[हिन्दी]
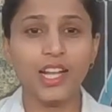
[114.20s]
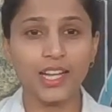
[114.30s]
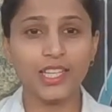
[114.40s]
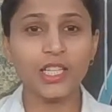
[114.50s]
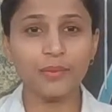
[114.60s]

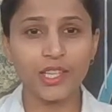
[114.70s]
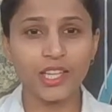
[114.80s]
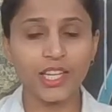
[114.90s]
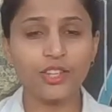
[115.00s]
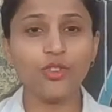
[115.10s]
अगर हम
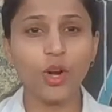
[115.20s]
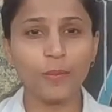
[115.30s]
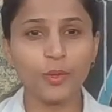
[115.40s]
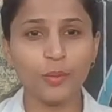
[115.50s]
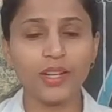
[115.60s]
देखें तो
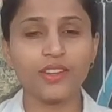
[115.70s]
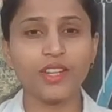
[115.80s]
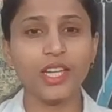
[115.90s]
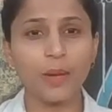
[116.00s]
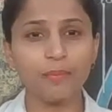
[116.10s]

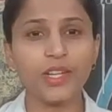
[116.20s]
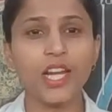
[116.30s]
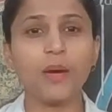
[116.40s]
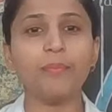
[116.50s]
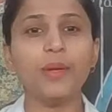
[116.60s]
ऑप्टोमेट्री अपने
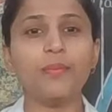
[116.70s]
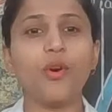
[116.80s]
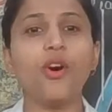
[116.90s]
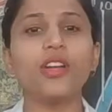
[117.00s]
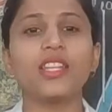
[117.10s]
आप में
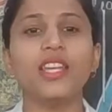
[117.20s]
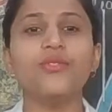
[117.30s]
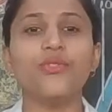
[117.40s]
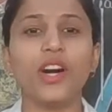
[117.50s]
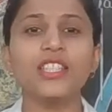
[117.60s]
बहुत ही
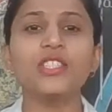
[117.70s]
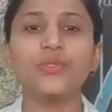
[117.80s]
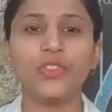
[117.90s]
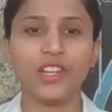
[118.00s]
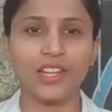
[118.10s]
वास्ट
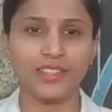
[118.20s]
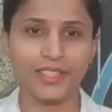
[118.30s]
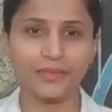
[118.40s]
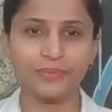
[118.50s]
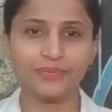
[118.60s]
फील्ड
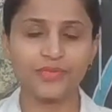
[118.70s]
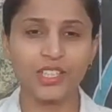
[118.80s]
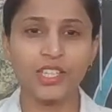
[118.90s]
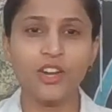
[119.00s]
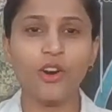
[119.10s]
है
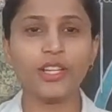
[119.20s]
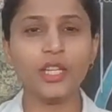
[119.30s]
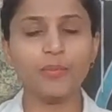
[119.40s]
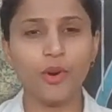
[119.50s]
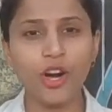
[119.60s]
और
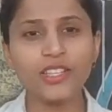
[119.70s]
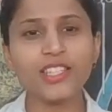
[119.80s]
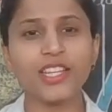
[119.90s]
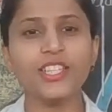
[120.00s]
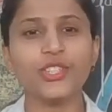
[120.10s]
ये बहुत
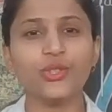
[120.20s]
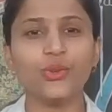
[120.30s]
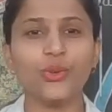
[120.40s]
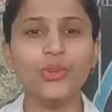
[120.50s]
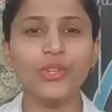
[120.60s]
सारी
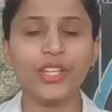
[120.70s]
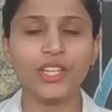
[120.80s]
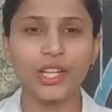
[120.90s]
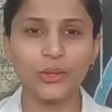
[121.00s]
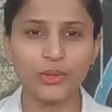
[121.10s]
चीजों को
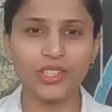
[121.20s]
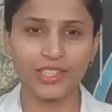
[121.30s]
इंक्लूड